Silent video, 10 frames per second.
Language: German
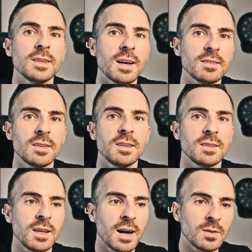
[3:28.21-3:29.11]
dass ich
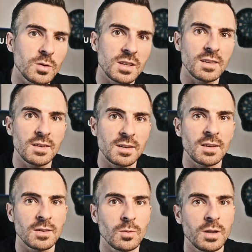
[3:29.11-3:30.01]
dadurch, dass ich
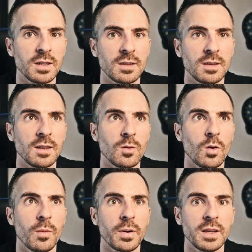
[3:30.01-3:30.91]
natürlich den
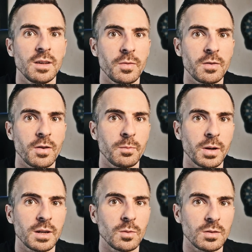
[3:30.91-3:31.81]
Körper in die
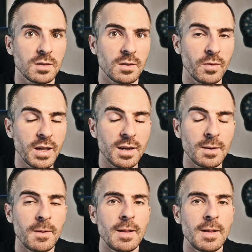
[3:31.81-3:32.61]
Fettverbrennung zwinge,